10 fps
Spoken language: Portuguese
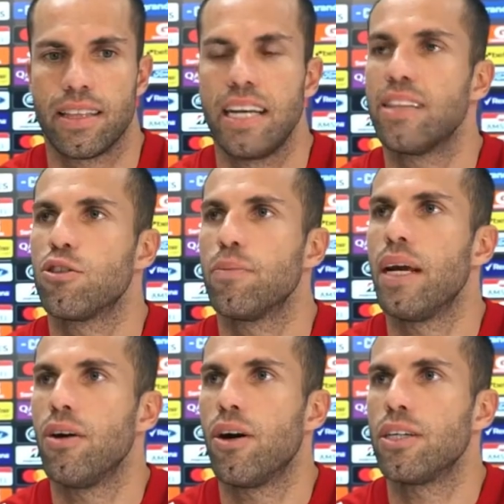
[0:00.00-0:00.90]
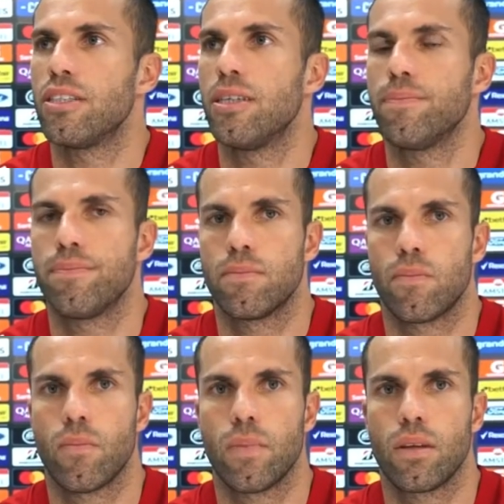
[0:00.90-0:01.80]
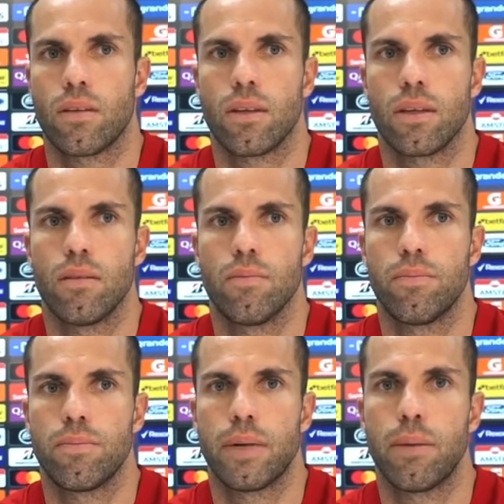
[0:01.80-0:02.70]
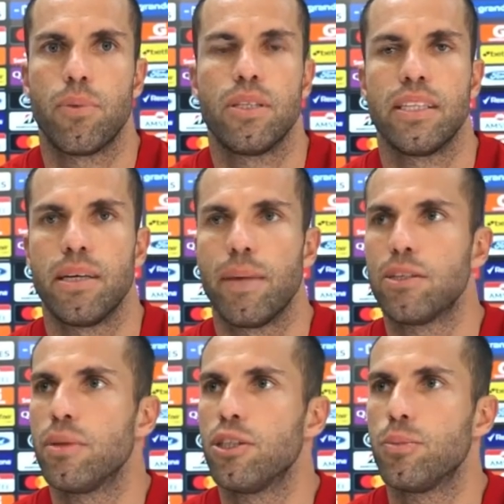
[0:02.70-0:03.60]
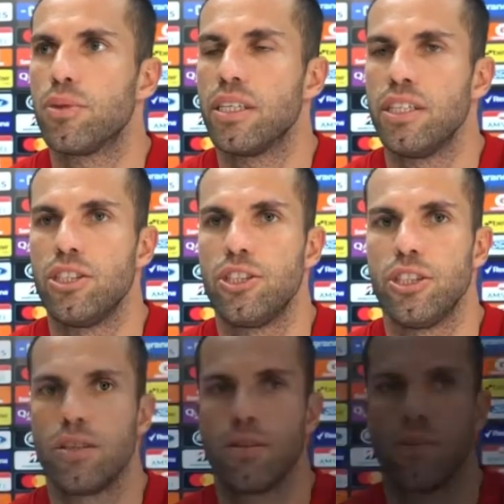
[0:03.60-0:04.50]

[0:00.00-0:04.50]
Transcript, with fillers: tá entre os melhores, né? para poder ter mais uma disputa aí de título.